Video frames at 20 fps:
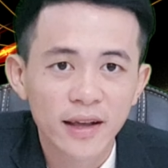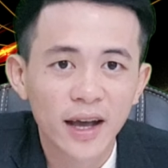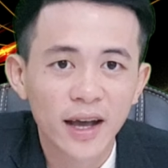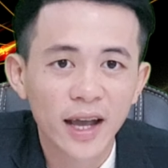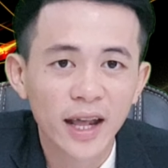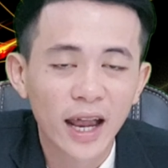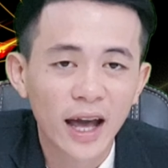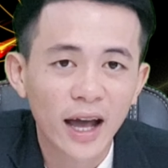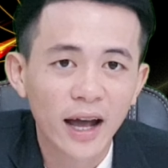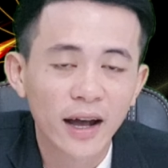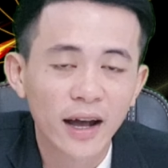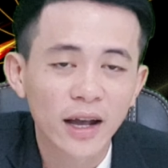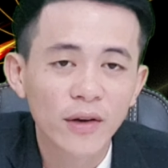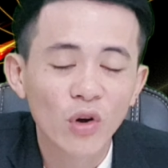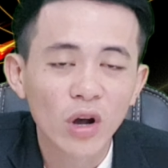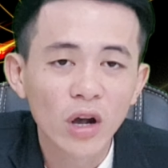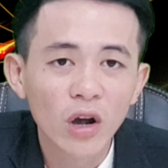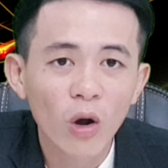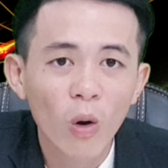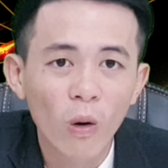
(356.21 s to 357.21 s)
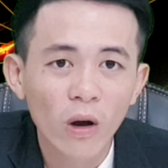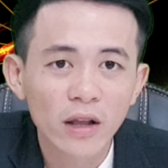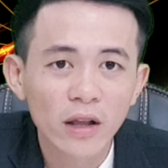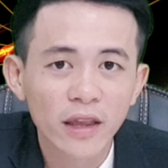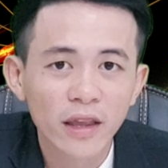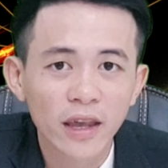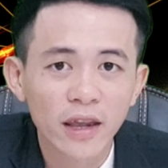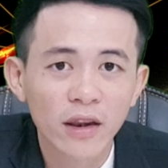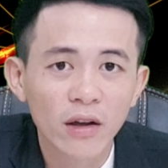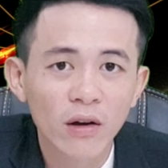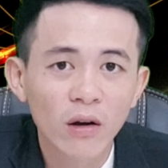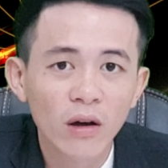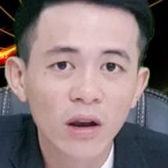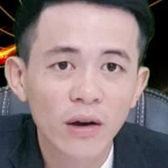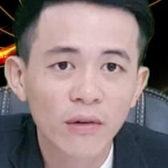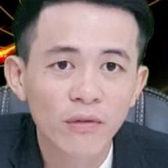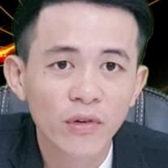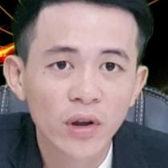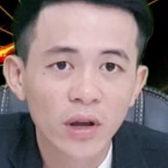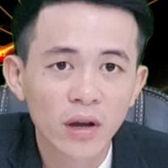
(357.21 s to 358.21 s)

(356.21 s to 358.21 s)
hay là cái phẫn ruột thì nó có là